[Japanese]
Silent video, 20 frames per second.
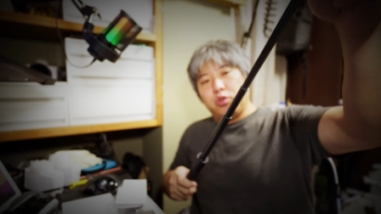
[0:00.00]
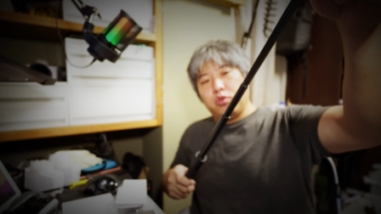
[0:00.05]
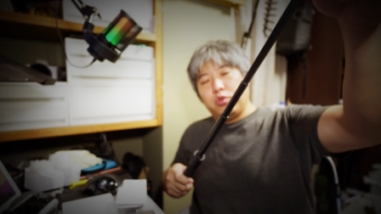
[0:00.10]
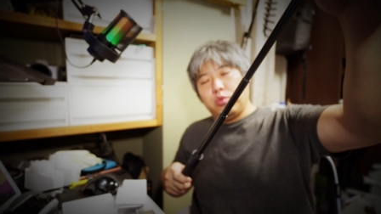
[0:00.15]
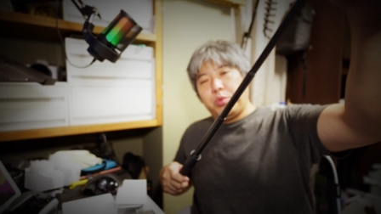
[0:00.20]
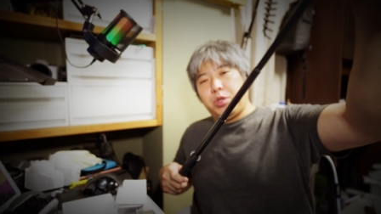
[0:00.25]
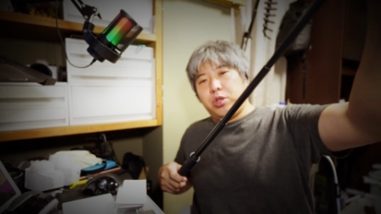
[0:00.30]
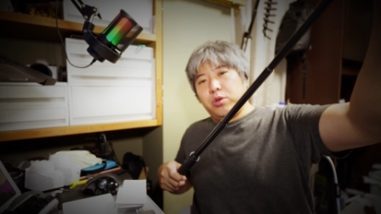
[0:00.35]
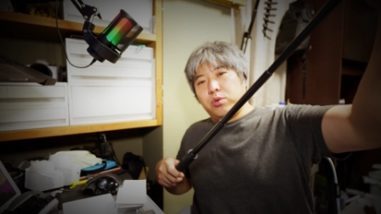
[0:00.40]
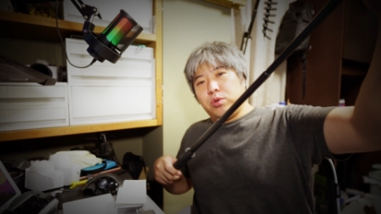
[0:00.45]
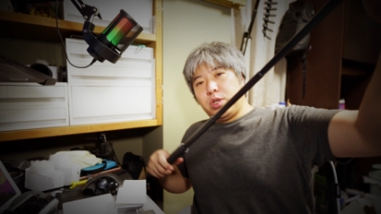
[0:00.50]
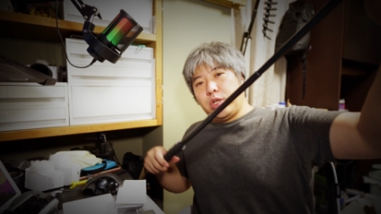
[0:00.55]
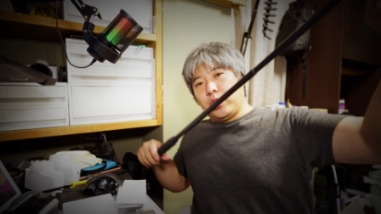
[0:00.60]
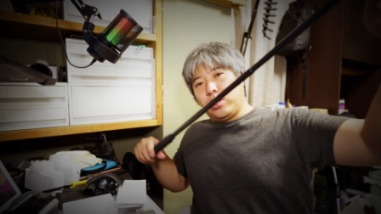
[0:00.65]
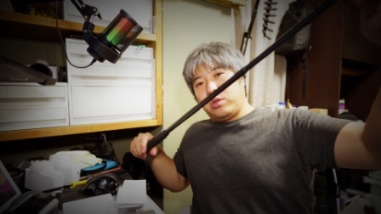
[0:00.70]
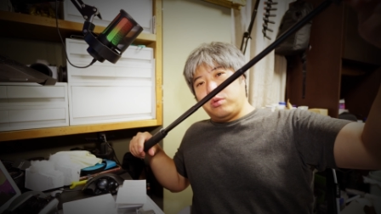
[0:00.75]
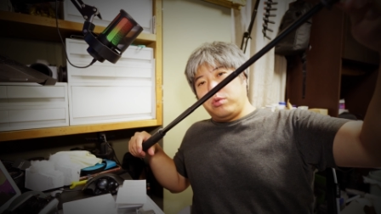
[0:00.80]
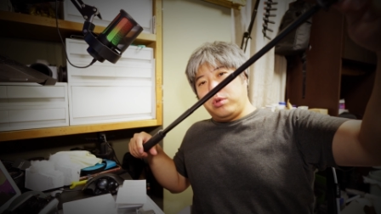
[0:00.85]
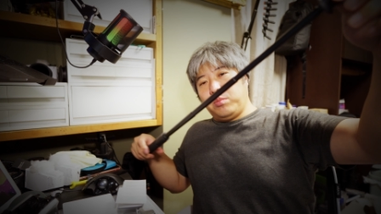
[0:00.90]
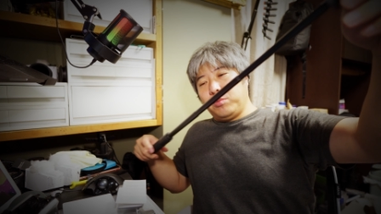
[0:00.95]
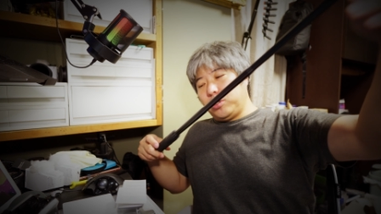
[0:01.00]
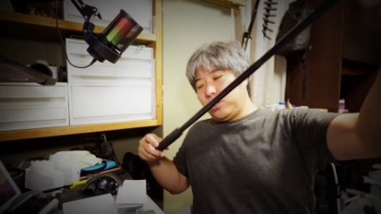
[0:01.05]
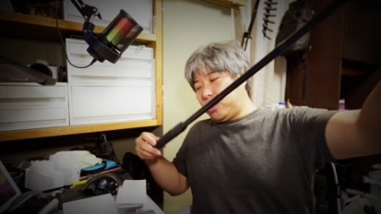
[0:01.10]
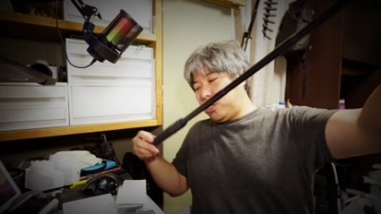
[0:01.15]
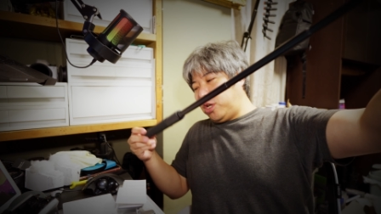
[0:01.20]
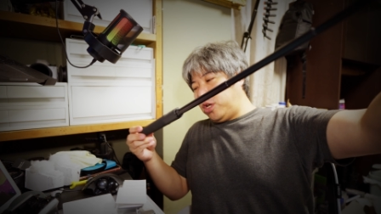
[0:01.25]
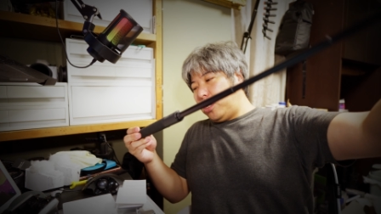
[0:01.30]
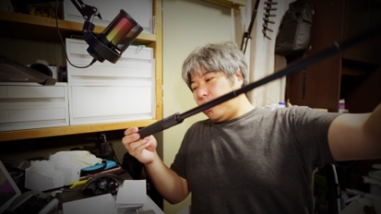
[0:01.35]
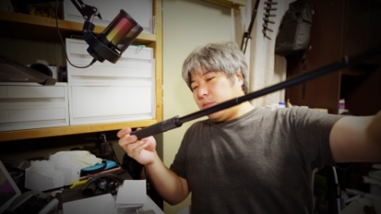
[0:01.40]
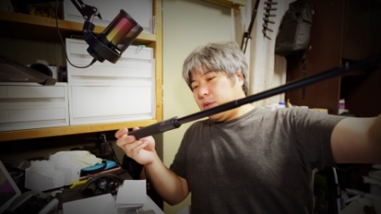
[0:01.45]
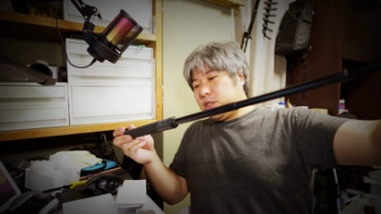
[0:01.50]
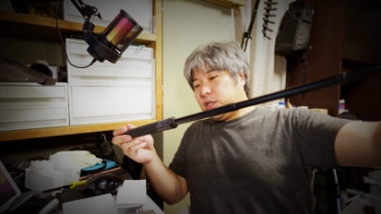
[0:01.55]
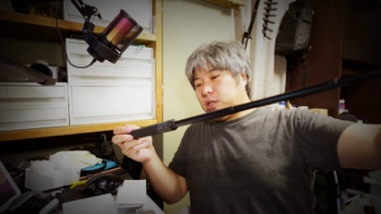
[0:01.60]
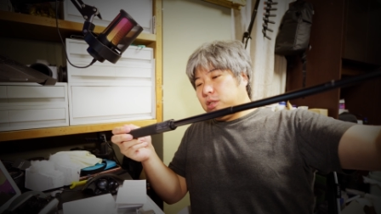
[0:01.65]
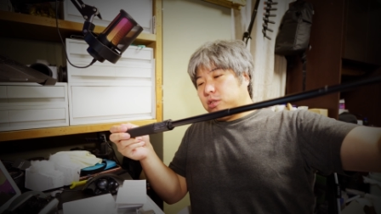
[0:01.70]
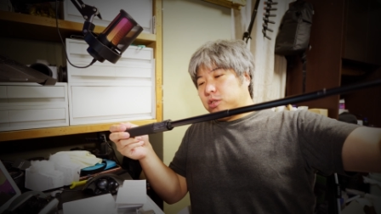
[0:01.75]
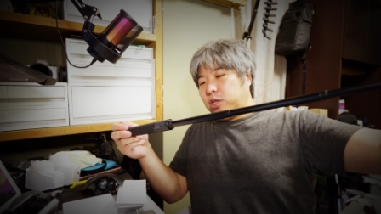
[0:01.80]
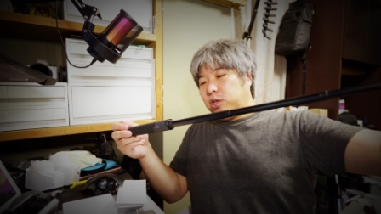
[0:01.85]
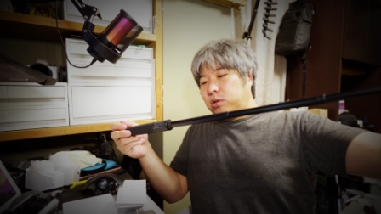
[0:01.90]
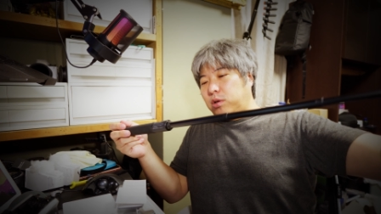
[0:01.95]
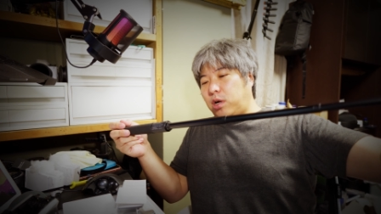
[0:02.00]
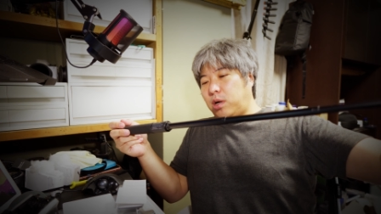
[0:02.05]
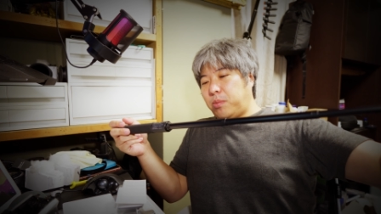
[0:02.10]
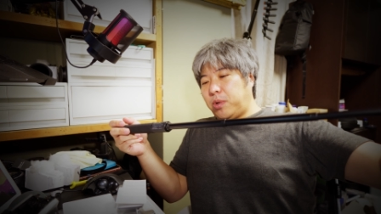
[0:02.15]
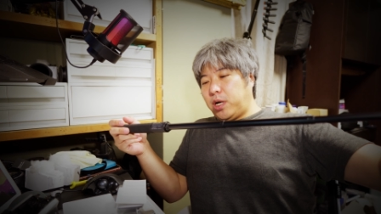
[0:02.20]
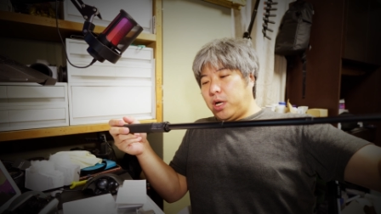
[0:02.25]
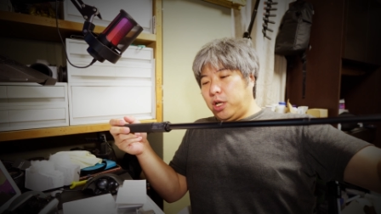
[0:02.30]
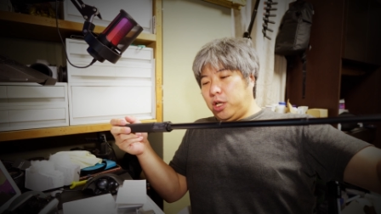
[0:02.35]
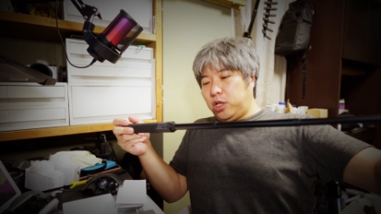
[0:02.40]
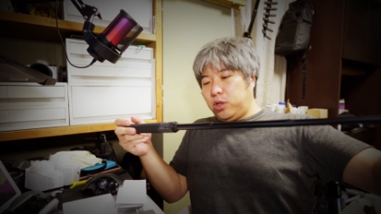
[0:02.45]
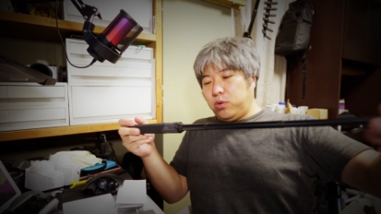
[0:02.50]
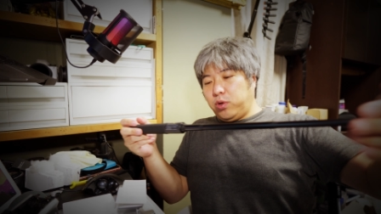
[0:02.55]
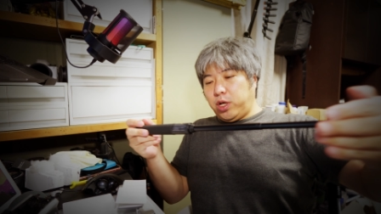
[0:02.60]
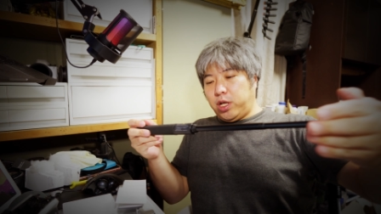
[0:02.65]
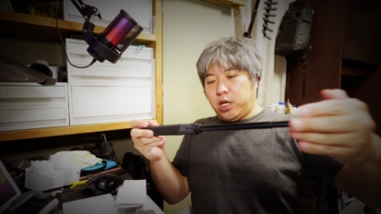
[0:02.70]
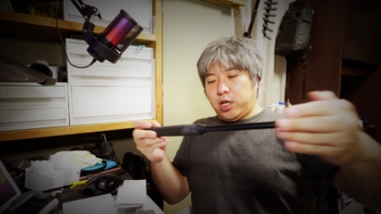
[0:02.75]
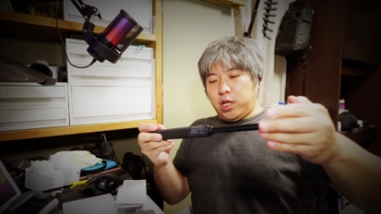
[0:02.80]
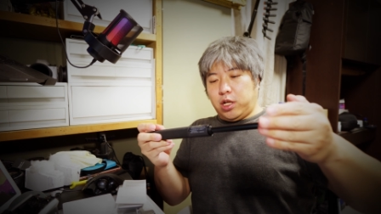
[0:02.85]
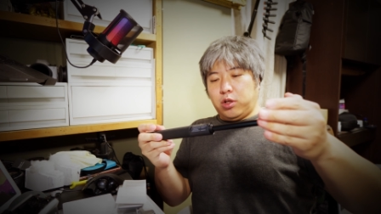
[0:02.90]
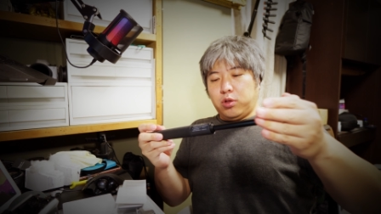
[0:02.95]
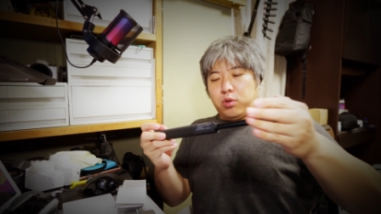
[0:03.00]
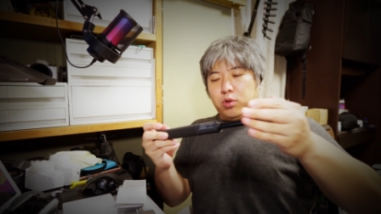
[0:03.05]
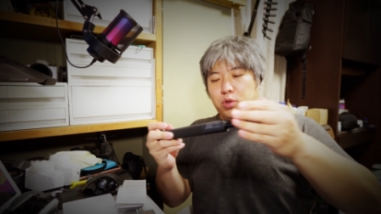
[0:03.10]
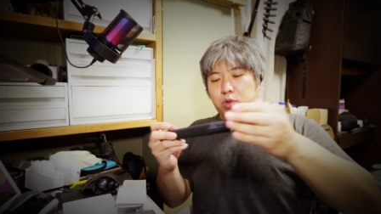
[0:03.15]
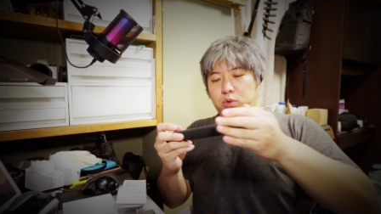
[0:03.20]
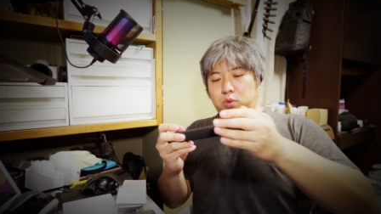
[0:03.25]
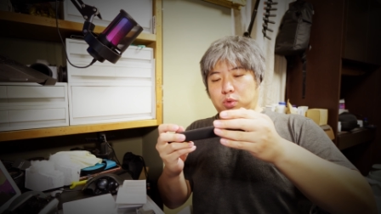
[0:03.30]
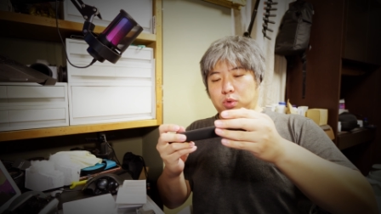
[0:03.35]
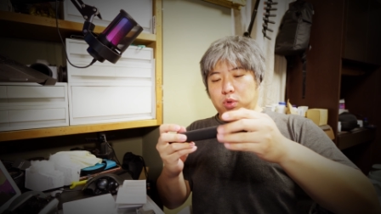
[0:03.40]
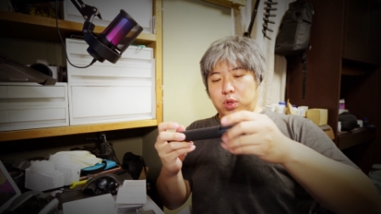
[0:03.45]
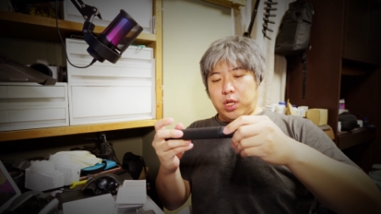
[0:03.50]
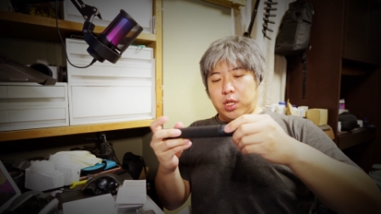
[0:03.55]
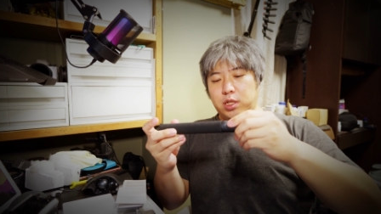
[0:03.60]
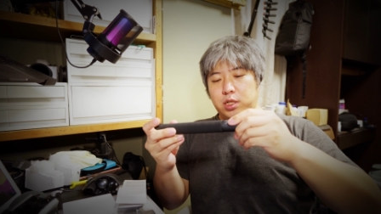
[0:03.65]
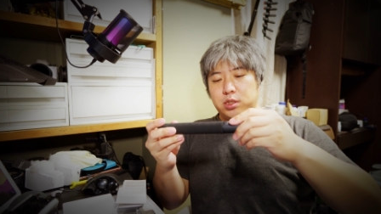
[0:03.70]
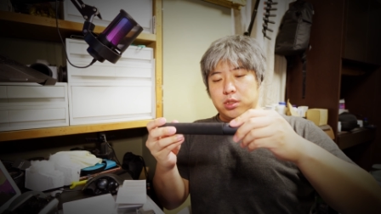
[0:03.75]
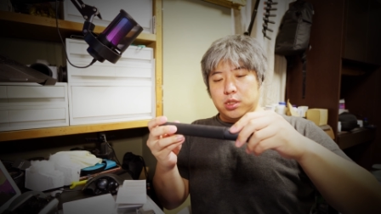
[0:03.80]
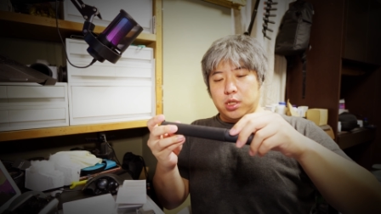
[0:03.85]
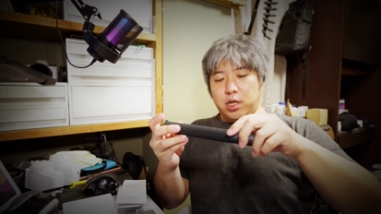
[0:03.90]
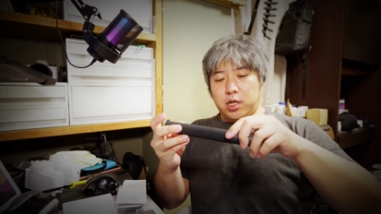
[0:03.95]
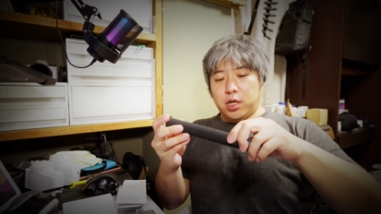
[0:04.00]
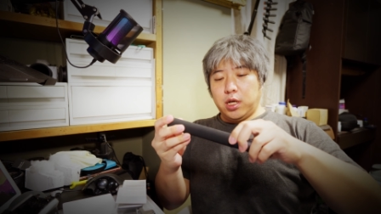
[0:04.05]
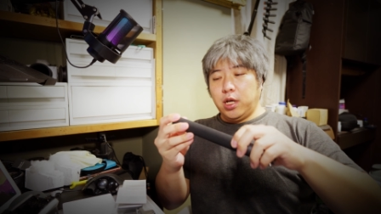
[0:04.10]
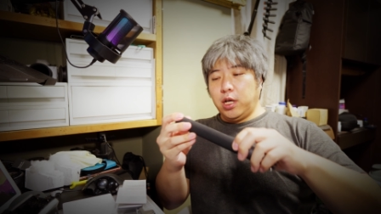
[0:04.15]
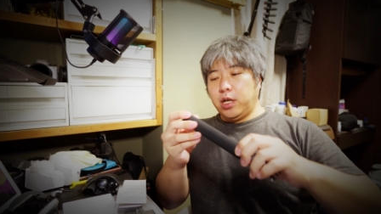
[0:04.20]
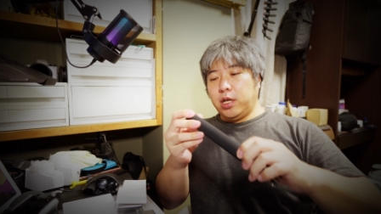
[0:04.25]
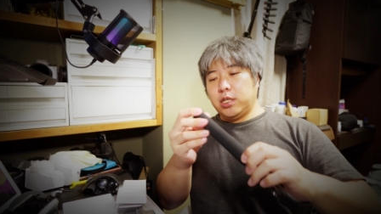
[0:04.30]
伸びるようになっておりまして、まあ、撮影の幅が広げられるというところなんですが